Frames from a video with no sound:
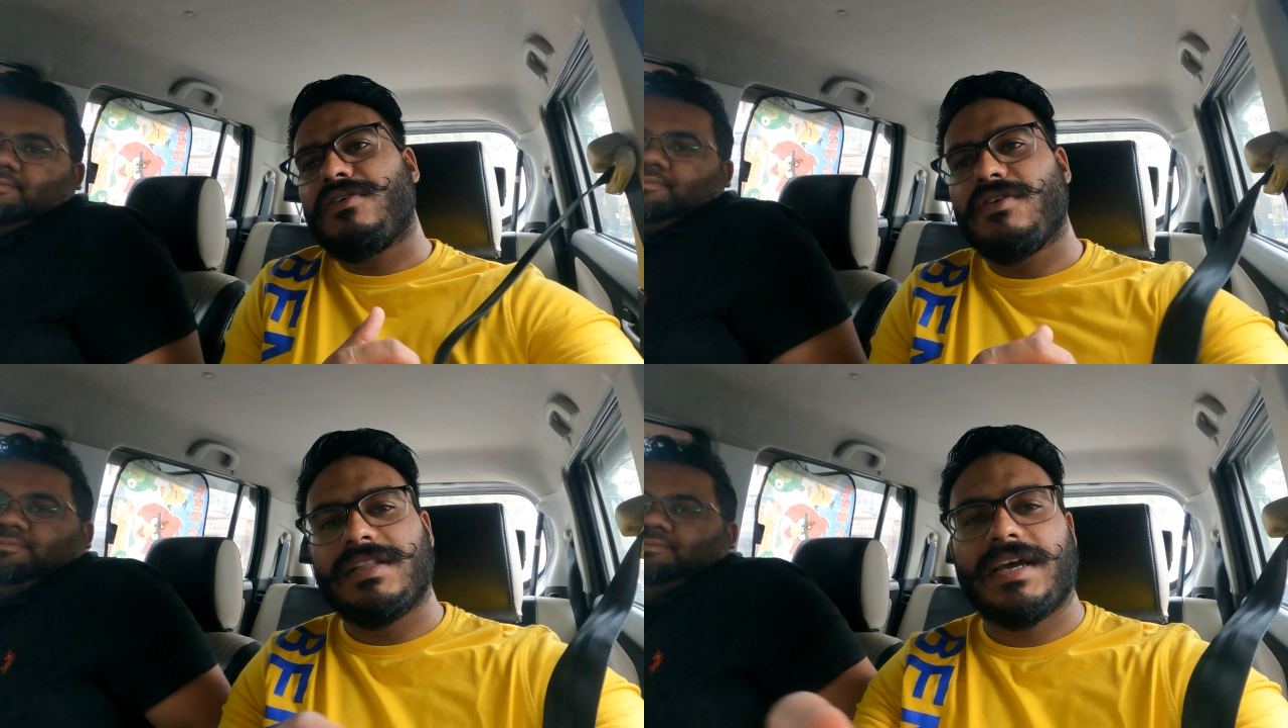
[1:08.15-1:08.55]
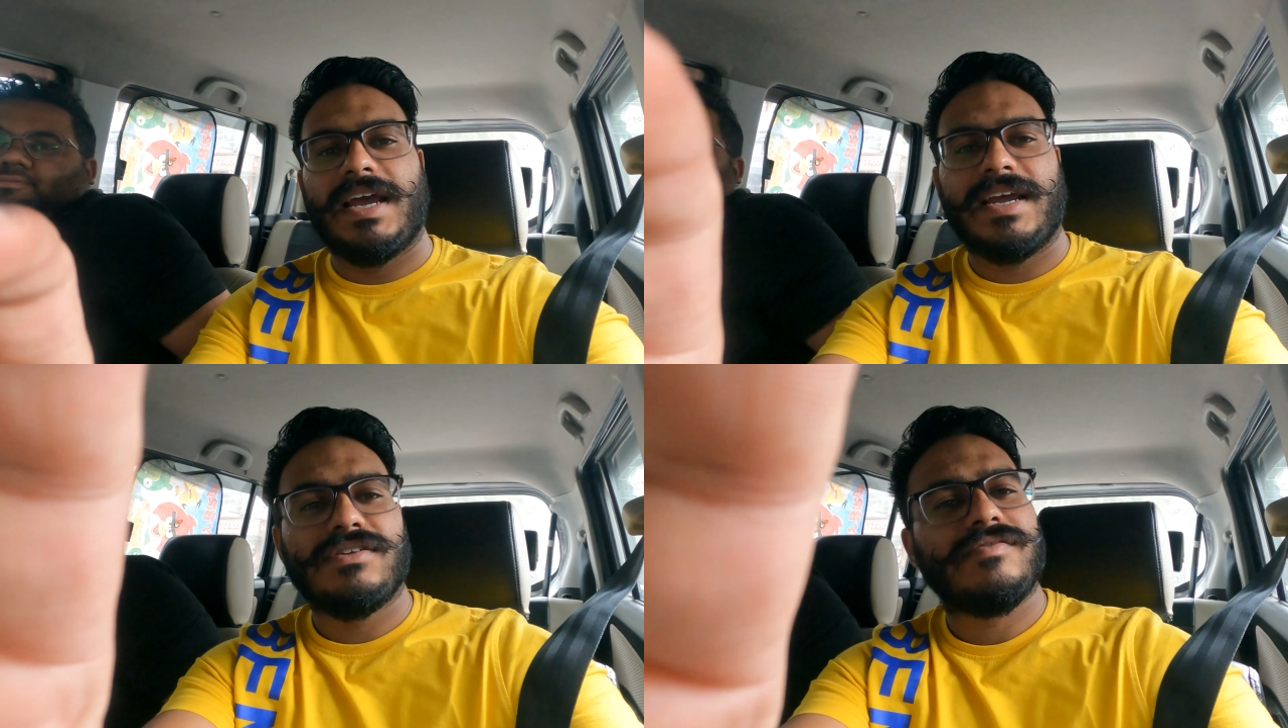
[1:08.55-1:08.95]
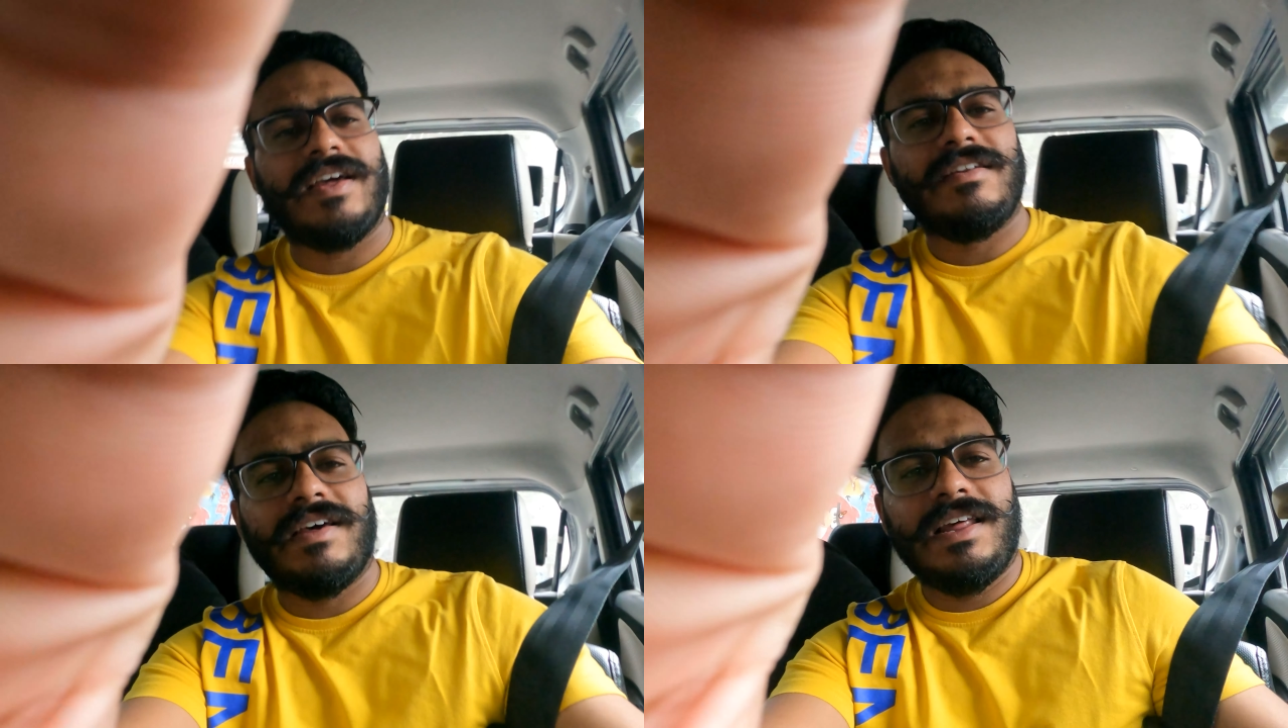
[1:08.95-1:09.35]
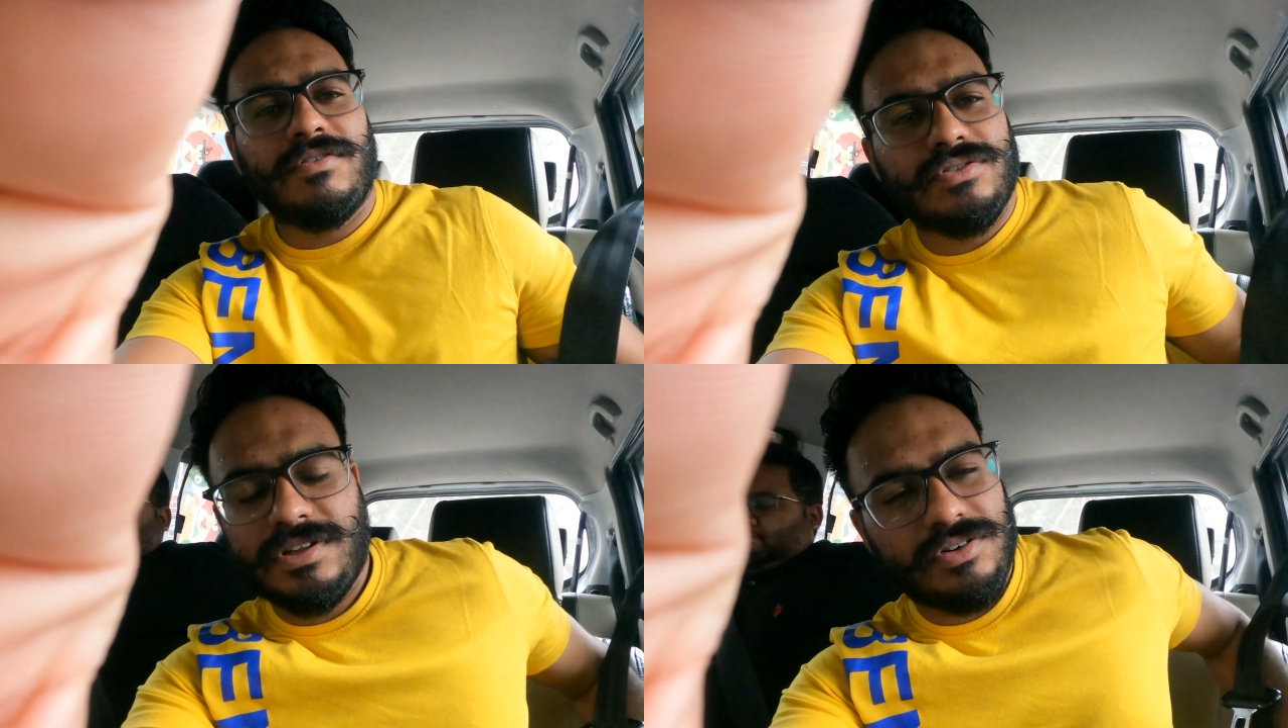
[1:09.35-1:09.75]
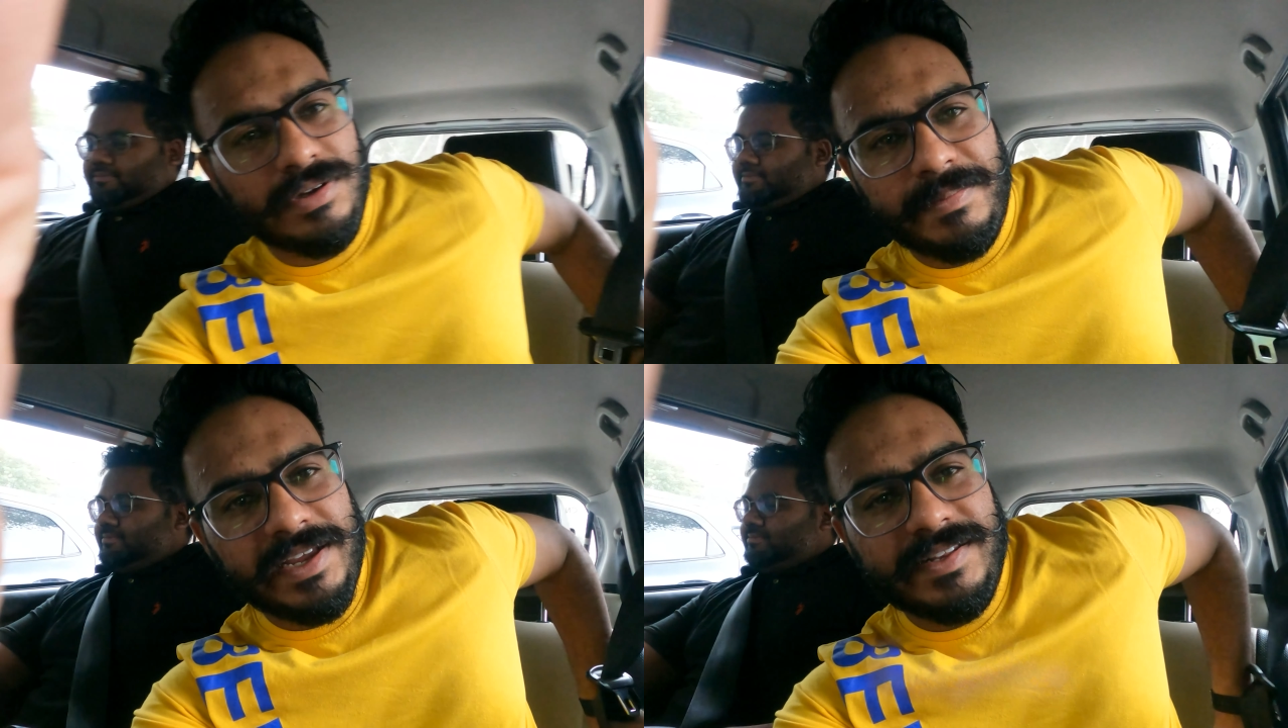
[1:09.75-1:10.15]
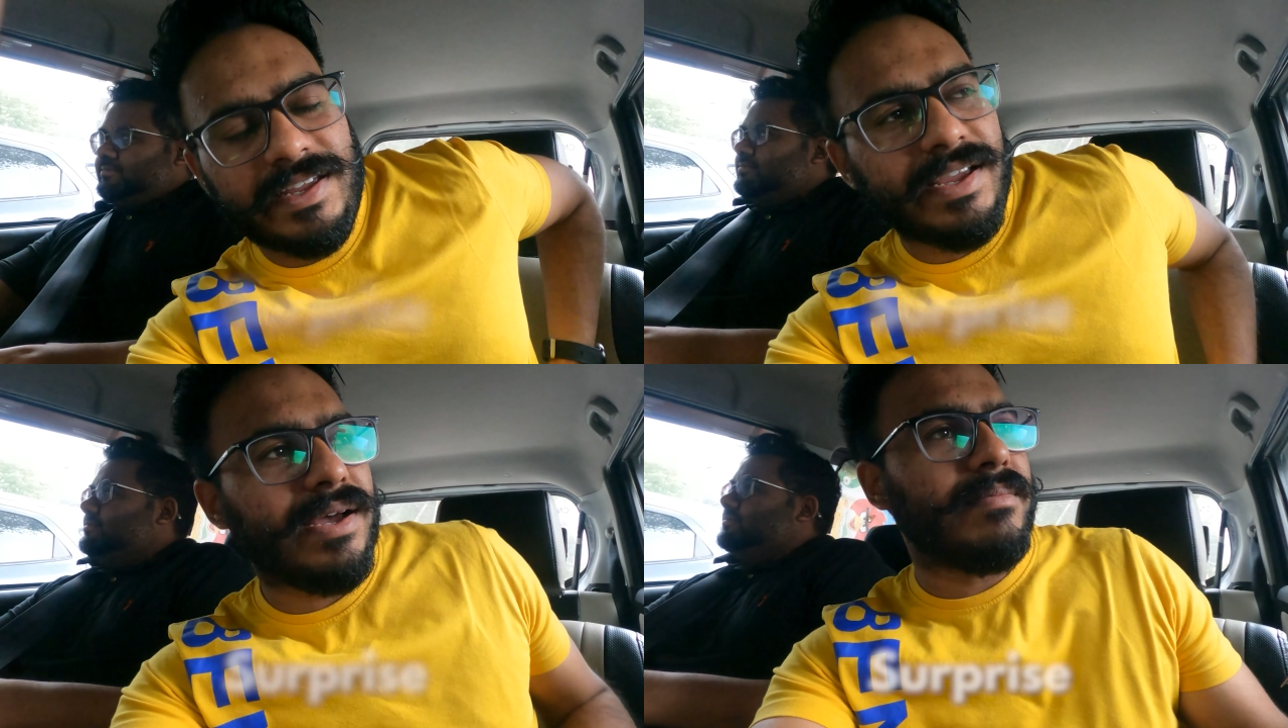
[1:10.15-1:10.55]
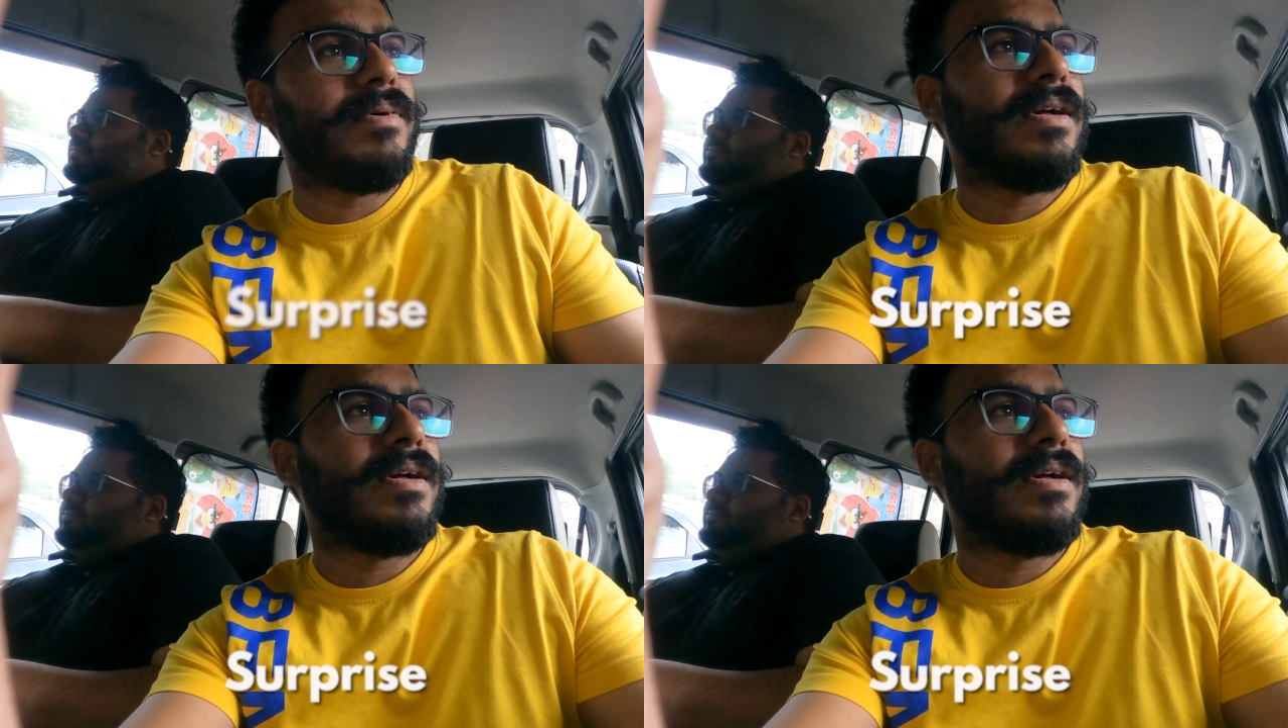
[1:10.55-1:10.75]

होगा दिखाएंगे जो फाइनल वाला है वो तो देखो सरप्राइज रखेंगे हम